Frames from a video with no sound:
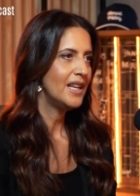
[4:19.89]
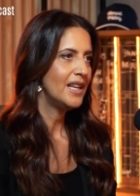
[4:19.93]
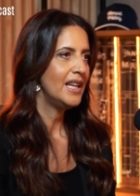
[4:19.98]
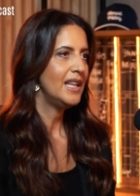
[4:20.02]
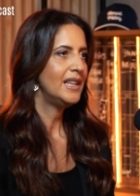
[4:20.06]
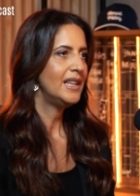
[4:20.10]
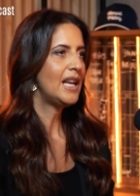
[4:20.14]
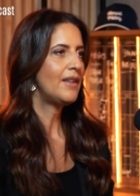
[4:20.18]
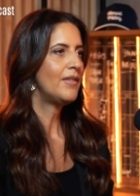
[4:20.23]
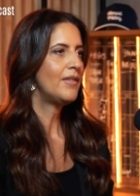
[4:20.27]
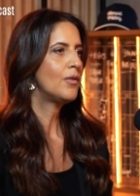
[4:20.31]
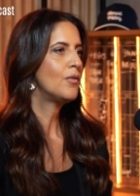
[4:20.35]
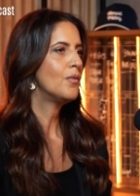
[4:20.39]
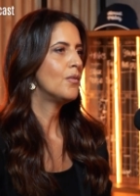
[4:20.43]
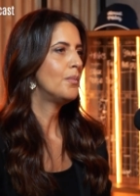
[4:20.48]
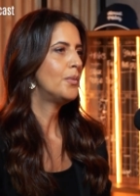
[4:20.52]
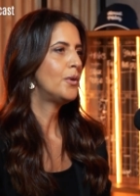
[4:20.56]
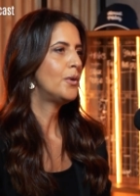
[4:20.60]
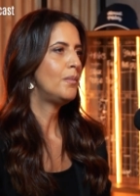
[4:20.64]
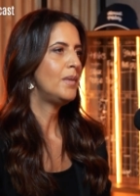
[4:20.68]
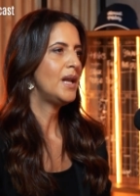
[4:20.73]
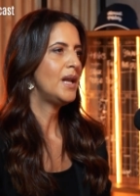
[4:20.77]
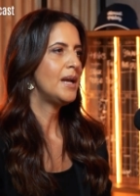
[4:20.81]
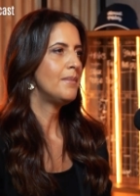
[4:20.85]
e estava com
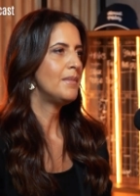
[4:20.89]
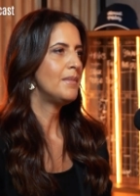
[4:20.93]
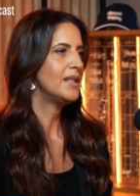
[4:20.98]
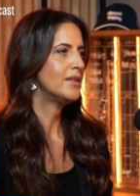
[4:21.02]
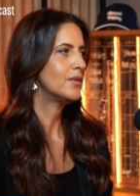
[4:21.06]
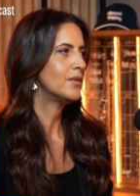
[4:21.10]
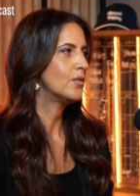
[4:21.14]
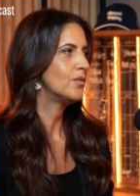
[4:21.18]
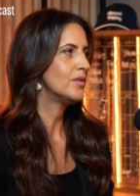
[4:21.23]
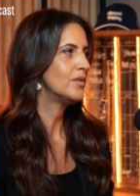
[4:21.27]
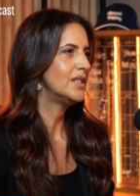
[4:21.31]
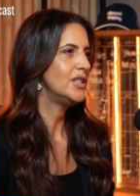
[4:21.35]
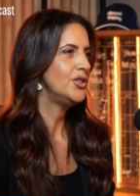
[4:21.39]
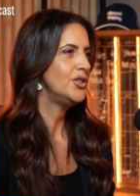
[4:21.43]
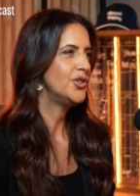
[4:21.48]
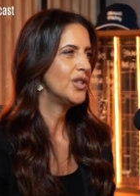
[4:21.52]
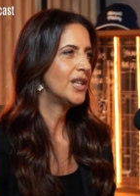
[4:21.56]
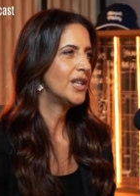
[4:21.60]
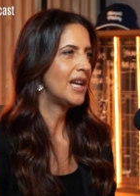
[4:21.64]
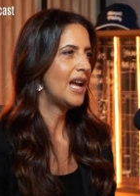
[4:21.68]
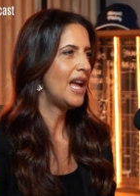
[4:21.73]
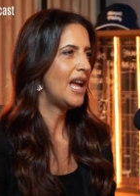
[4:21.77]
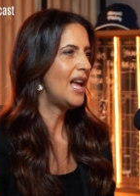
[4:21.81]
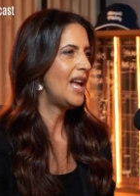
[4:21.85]
problemas com
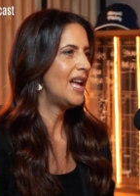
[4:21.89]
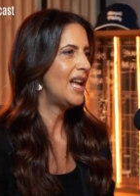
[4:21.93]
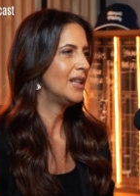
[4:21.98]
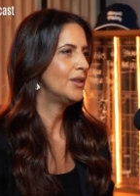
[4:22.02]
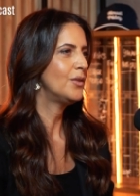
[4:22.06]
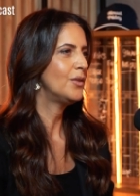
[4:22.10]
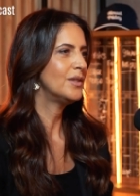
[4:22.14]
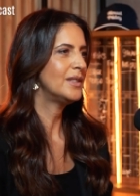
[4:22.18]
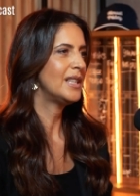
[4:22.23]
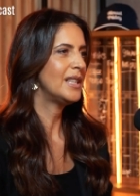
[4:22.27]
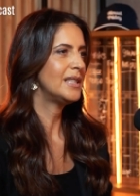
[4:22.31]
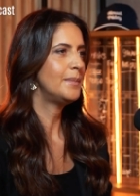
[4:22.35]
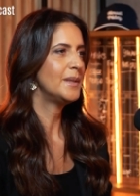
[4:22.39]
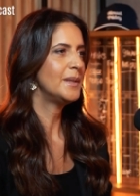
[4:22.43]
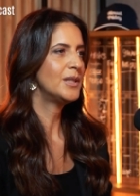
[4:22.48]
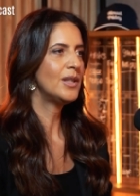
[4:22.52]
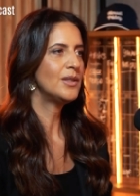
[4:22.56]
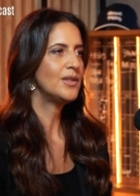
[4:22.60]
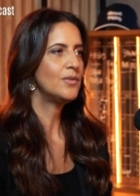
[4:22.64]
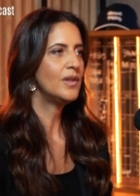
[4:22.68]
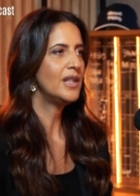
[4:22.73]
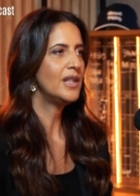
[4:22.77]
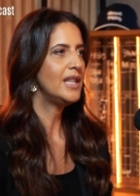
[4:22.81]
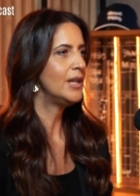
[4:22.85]
sindicatos, as pessoas
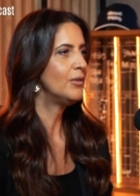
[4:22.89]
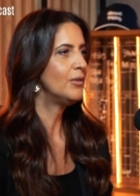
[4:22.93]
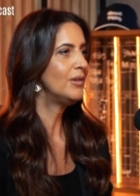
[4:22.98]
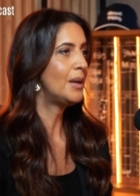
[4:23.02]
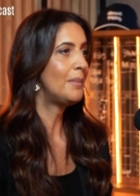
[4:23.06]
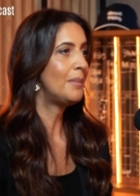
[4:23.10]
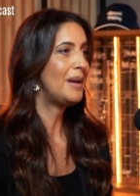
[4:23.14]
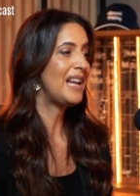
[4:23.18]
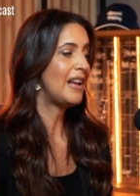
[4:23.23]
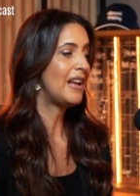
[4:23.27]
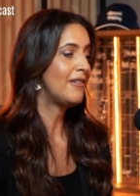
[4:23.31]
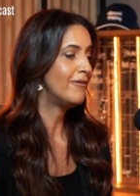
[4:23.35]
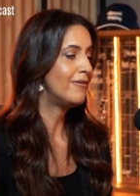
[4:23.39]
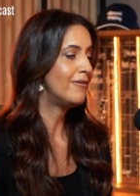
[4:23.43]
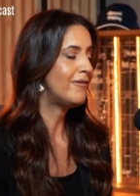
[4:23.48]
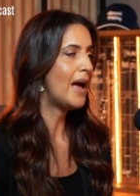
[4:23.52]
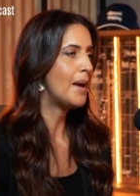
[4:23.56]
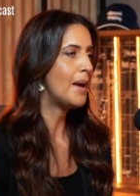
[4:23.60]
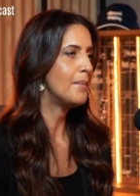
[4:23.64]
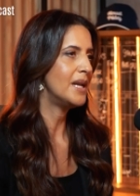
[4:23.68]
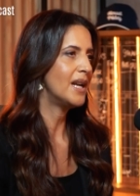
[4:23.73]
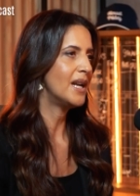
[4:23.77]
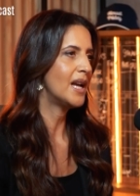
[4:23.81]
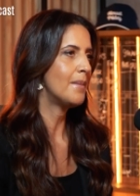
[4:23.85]
não queriam trabalhar em
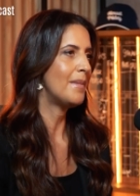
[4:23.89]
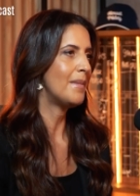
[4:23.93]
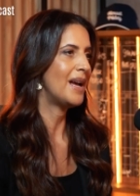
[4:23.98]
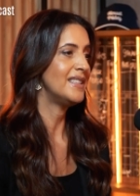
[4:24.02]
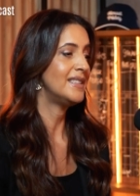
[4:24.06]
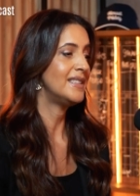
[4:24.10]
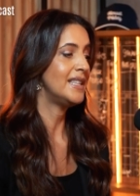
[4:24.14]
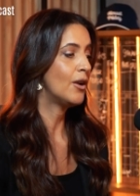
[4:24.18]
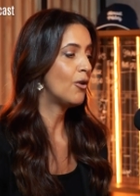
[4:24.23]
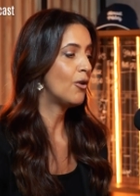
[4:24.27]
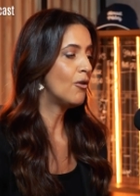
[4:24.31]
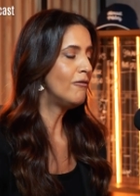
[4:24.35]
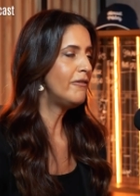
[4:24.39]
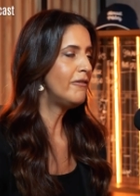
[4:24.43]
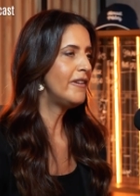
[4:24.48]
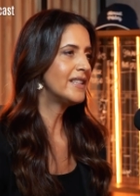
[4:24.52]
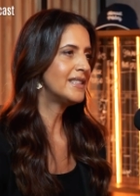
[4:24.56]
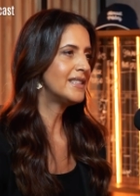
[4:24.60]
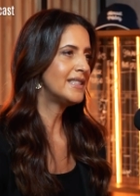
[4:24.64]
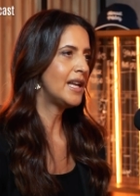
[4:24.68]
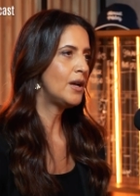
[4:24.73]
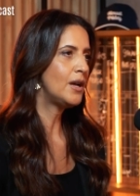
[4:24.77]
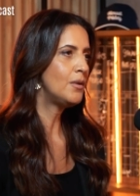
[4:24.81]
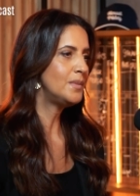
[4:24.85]
fábrica mais. E
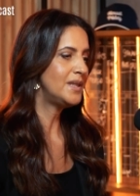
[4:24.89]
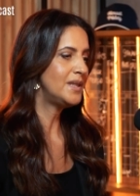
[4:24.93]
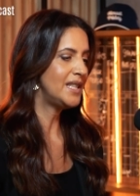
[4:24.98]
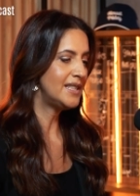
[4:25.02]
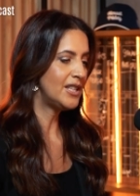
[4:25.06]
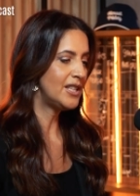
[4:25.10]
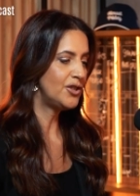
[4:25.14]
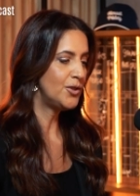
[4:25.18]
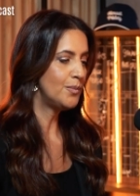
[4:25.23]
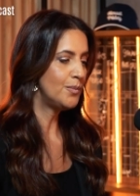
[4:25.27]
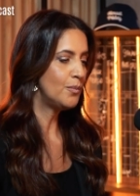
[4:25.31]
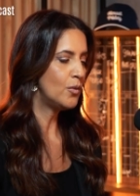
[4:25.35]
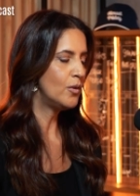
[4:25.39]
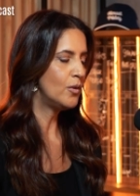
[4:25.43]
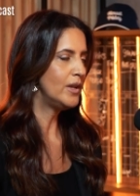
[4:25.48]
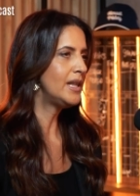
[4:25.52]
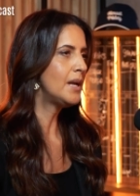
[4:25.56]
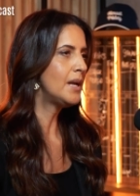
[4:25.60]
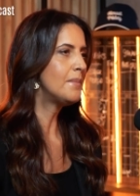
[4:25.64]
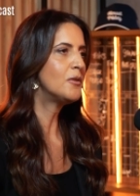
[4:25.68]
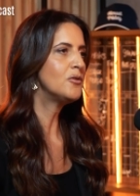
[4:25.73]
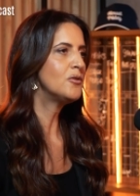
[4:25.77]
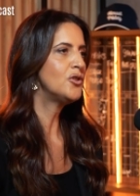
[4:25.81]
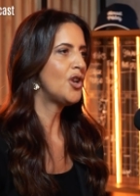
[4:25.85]
confecção precisa de muita
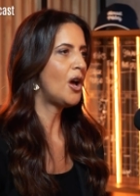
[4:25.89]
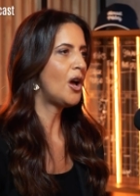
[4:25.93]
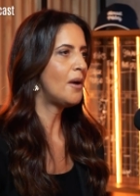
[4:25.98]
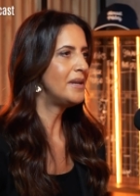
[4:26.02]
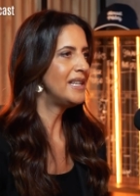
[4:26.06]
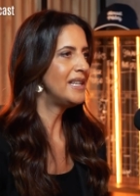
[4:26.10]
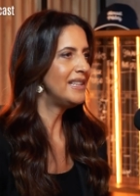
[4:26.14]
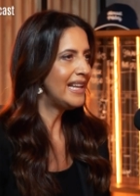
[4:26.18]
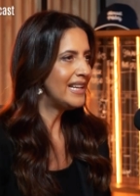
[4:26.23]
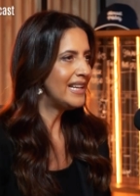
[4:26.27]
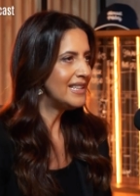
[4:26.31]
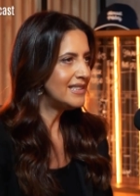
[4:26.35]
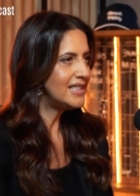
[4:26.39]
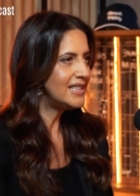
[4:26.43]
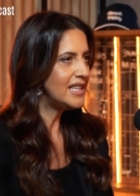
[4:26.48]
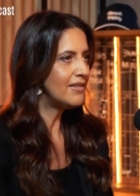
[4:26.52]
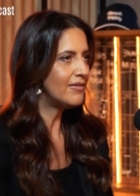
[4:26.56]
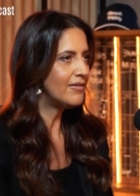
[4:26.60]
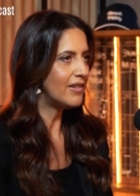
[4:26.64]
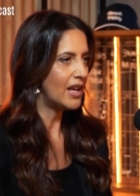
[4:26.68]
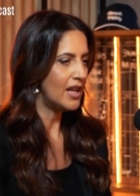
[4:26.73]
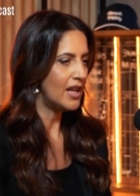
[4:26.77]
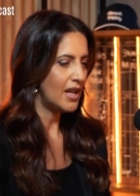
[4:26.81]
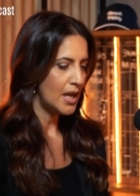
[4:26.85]
mão de obra
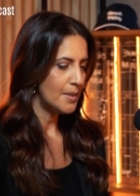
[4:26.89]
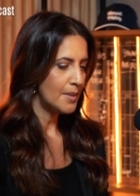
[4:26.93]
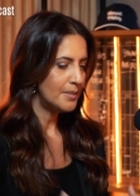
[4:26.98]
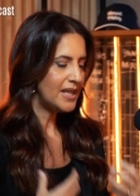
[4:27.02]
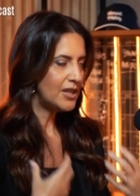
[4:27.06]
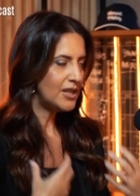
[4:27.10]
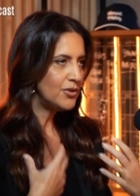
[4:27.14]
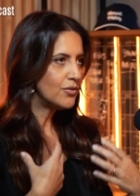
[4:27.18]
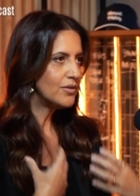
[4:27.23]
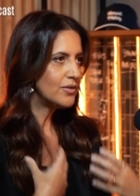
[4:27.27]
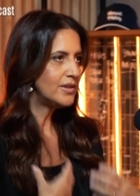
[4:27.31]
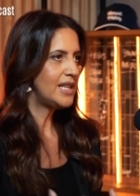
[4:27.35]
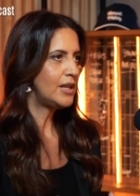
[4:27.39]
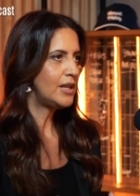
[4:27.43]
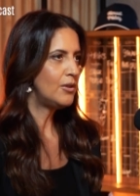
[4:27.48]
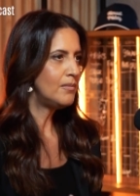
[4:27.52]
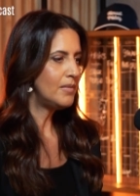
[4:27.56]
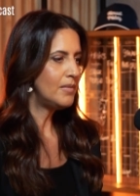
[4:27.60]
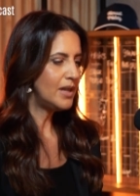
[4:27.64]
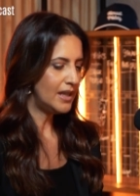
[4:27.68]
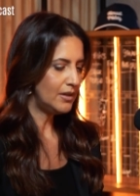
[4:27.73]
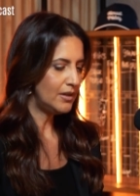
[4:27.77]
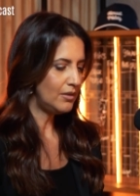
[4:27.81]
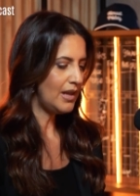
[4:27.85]
intensiva, precisa de um ser
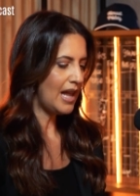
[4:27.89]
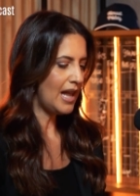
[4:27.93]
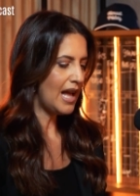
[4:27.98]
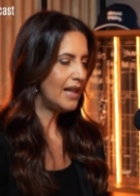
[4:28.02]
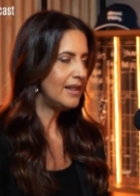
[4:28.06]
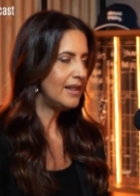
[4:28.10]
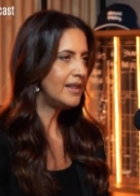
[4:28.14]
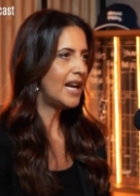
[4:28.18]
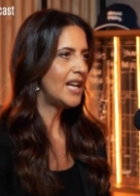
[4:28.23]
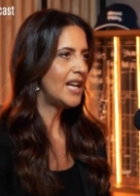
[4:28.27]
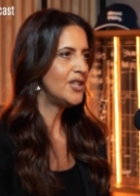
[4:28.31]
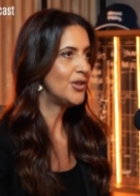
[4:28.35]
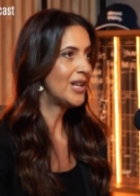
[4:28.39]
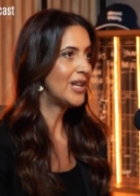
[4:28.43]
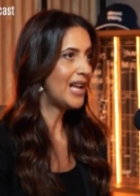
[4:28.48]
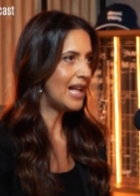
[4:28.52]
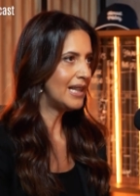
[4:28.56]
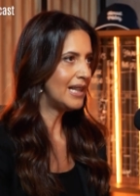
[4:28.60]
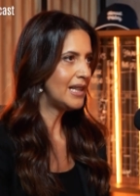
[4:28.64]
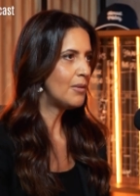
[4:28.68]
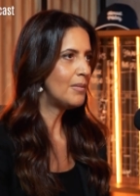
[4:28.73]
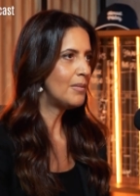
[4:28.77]
humano lá atrás de cada e,